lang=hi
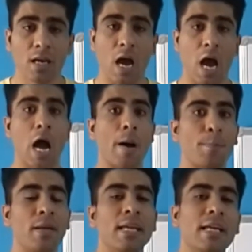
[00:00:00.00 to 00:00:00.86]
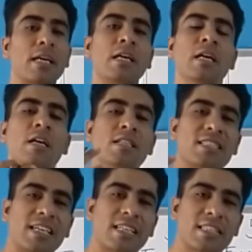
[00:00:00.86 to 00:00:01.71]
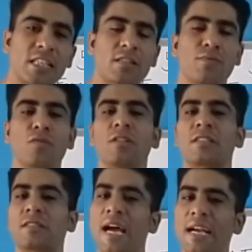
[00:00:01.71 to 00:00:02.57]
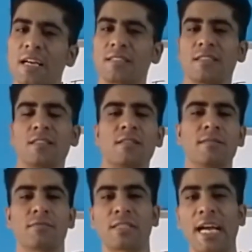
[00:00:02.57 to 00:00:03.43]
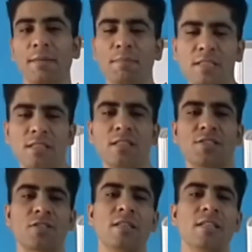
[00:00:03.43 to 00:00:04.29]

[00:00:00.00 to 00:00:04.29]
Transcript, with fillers: आप एक सक्सेसफुल साइड हसल साइड बिजनेस